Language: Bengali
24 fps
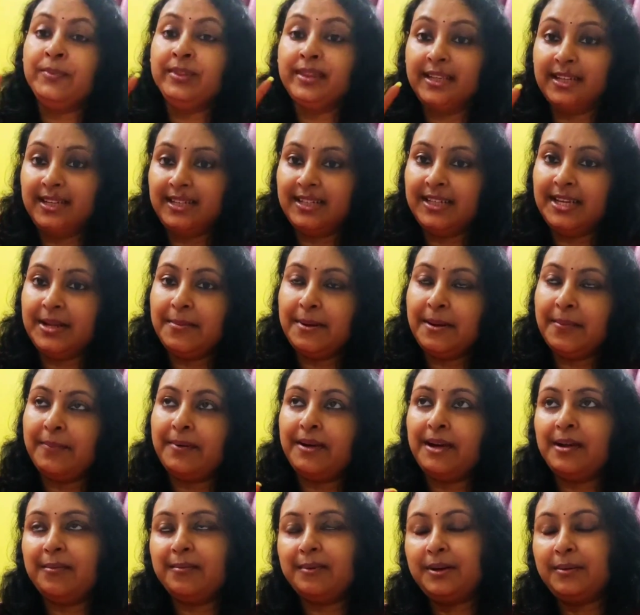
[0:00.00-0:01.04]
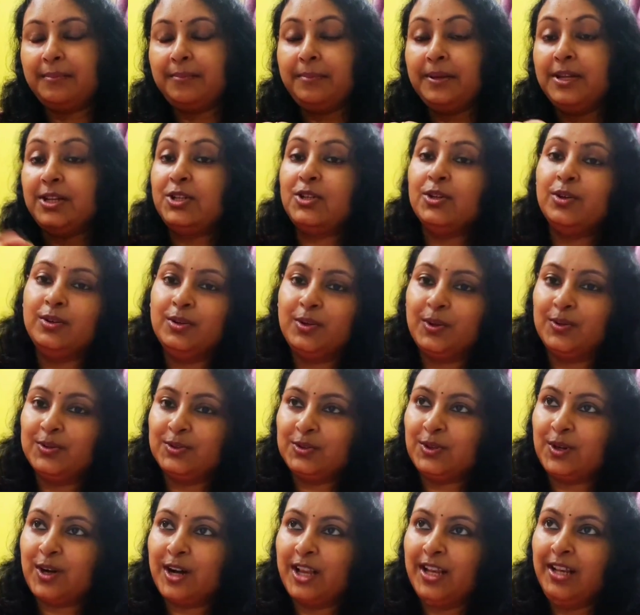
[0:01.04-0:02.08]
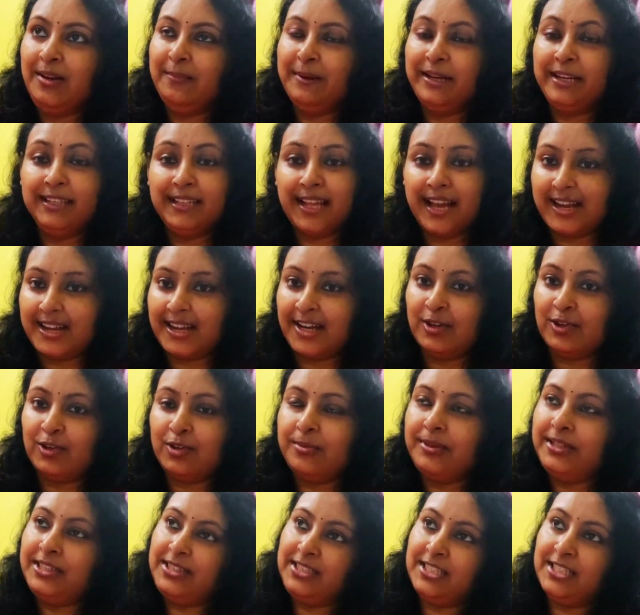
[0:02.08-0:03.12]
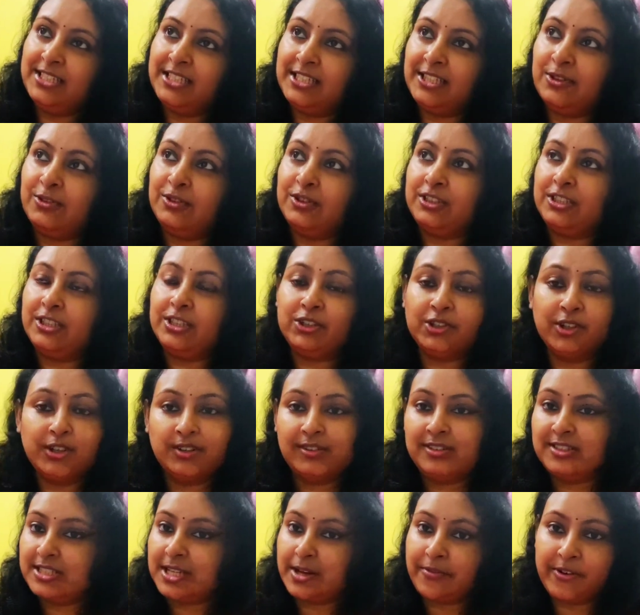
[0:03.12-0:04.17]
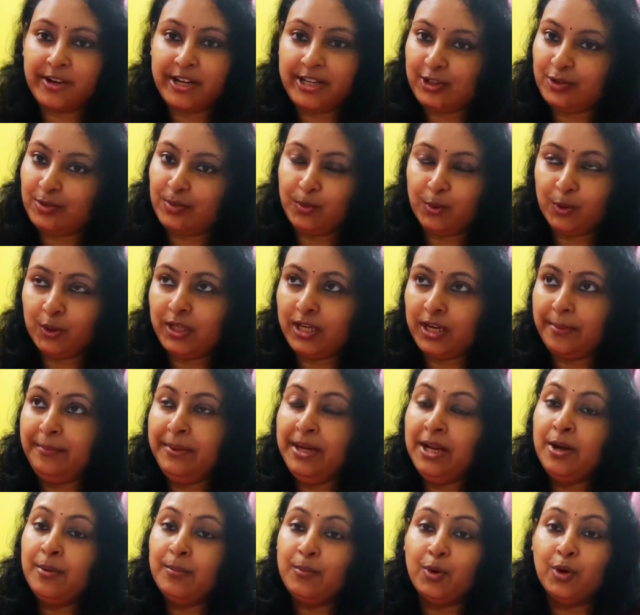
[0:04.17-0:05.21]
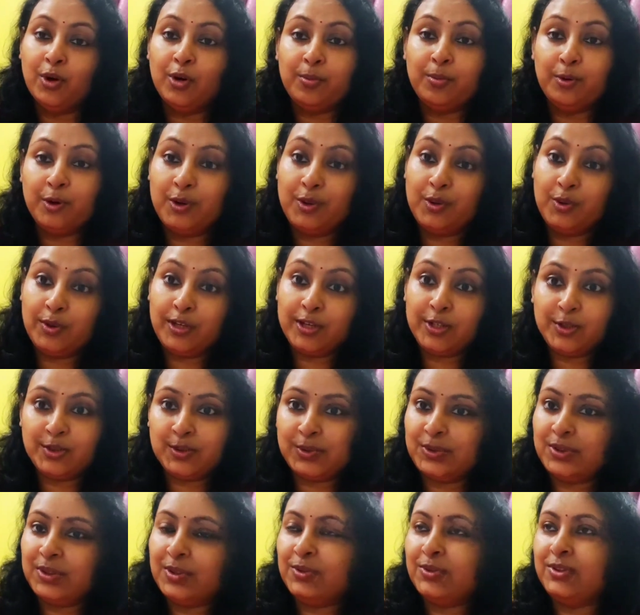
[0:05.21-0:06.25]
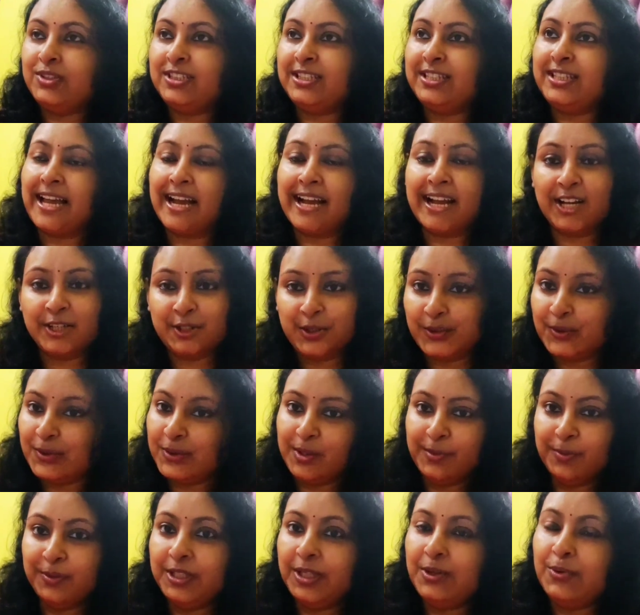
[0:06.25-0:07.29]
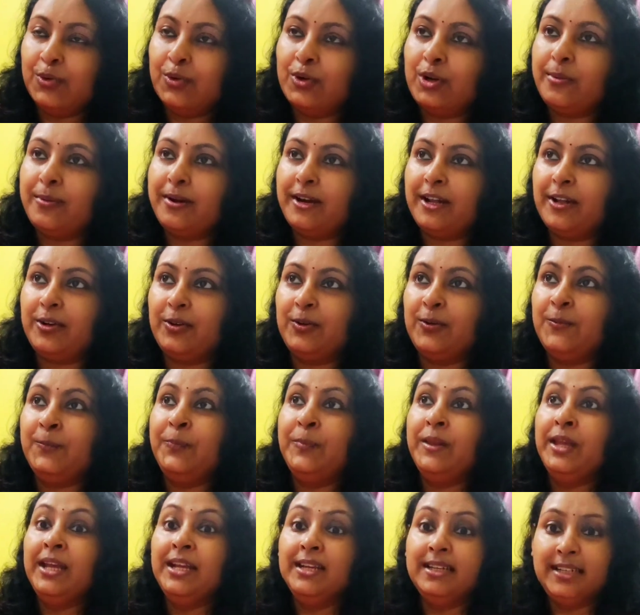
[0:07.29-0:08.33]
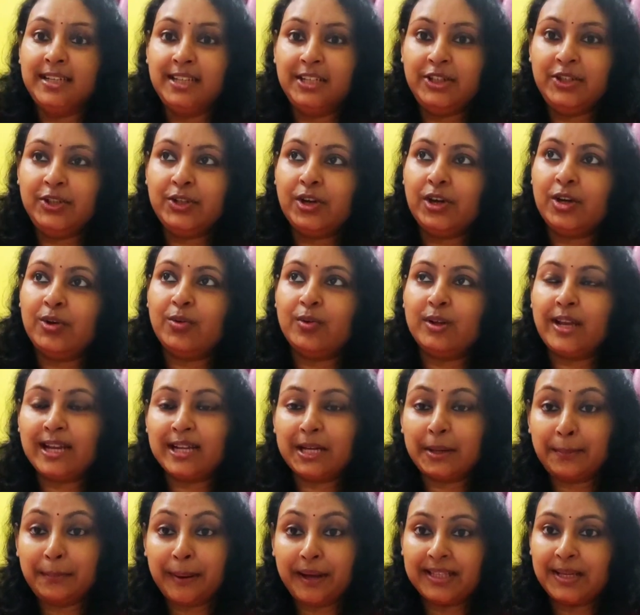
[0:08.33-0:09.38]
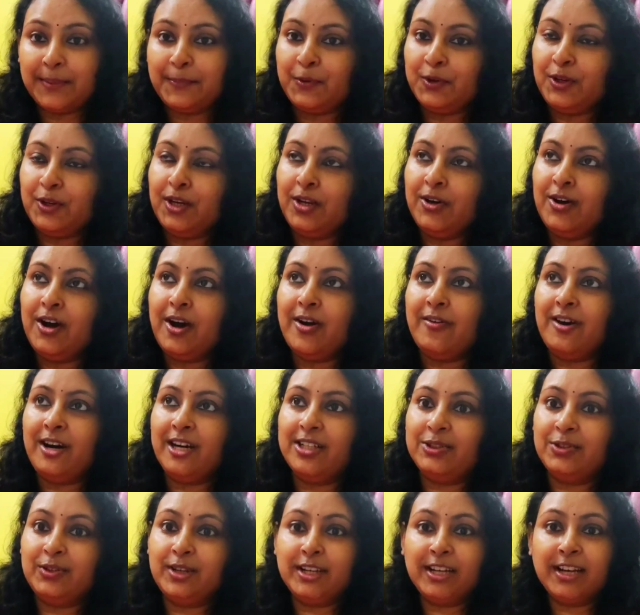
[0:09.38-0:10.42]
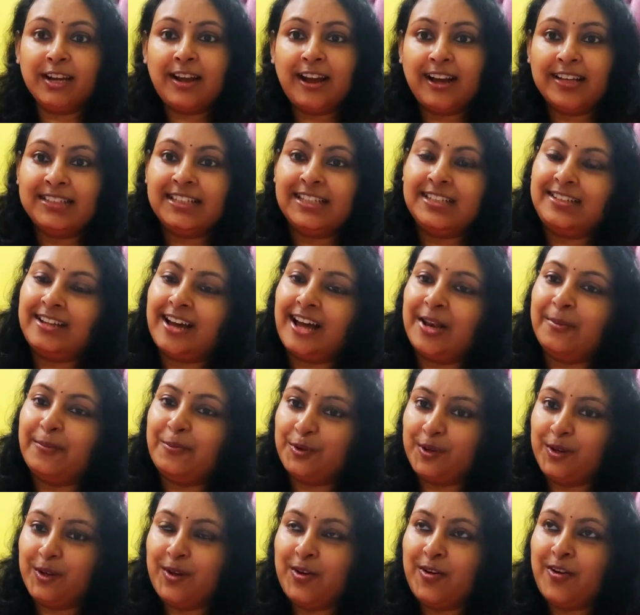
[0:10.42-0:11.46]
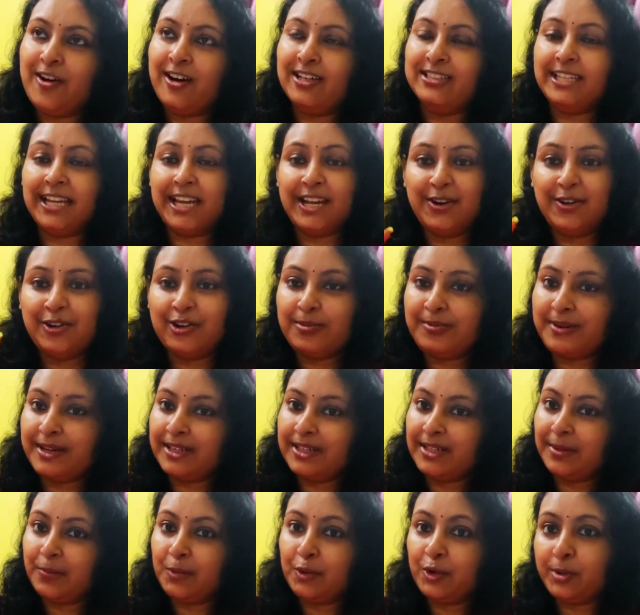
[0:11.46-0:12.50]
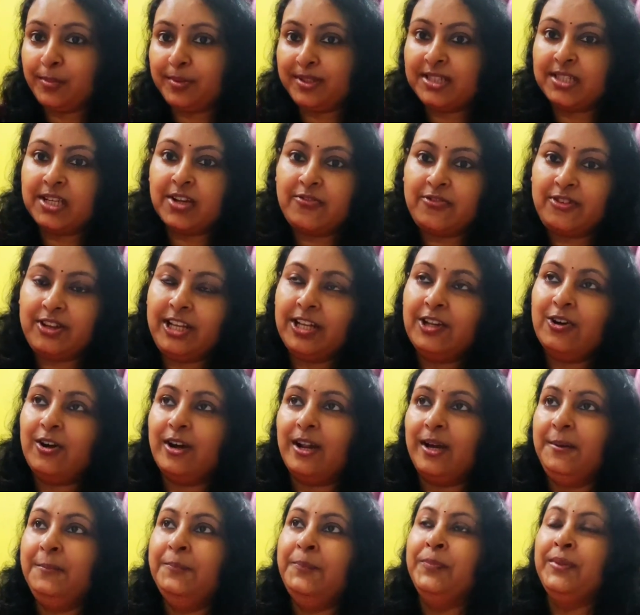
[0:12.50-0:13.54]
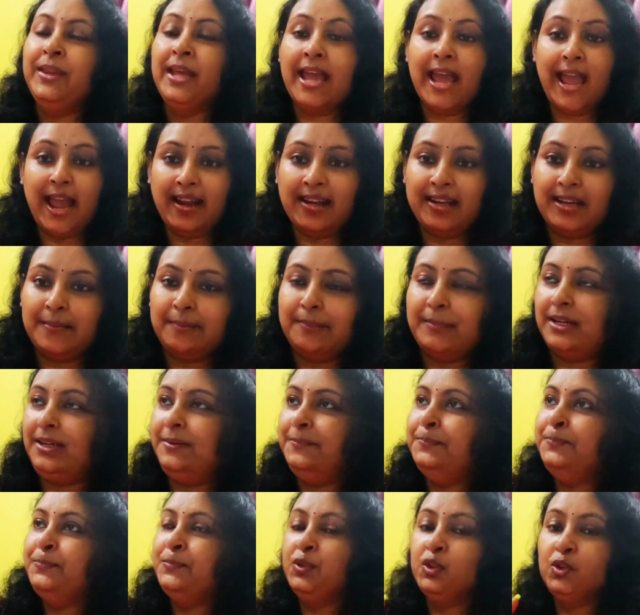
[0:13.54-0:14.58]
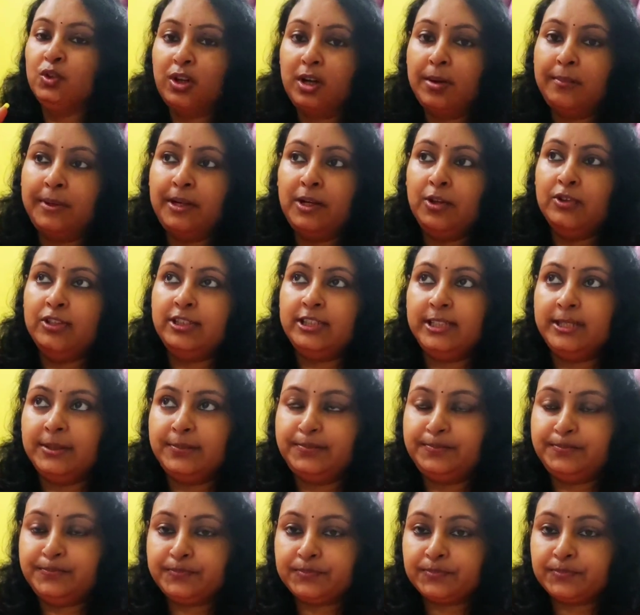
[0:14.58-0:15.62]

তো তিনটে ব্যাপারে আমার ভীষণ কৌতূহল মানে দেখার খুব ইচ্ছা সেটা হচ্ছে জঙ্গল সাফারি একটু বললাম ভোর ভোর উঠে সূর্য উঠছে দেখা জঙ্গলের মধ্যে ঘুরে বেড়ানো নির্জন ওই একটা পাতা পড়লেও আওয়াজ ওই একটা গাছের ডাল পড়লেও আওয়াজ এইরকম একটা পরিবেশকে ফিল করা এক নাম্বার দু নম্বর হচ্ছে